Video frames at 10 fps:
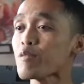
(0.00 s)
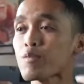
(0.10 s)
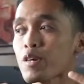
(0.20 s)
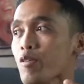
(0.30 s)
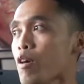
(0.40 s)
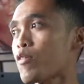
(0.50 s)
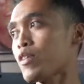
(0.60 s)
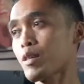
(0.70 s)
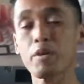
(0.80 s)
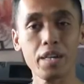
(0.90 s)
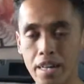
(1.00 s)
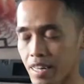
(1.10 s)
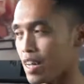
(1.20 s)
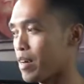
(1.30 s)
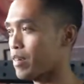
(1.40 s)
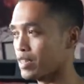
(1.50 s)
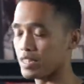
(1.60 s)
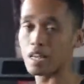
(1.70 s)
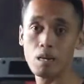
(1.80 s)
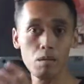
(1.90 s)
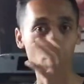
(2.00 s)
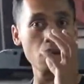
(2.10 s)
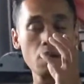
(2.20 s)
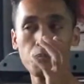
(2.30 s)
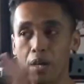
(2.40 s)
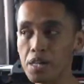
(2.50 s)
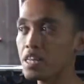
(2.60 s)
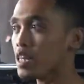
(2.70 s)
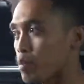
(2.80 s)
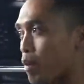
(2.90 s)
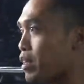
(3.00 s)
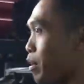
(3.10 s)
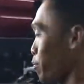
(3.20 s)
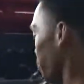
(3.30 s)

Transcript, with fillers: lebih wow, lebih keren lah. Secara eh, medianya lebih mantap.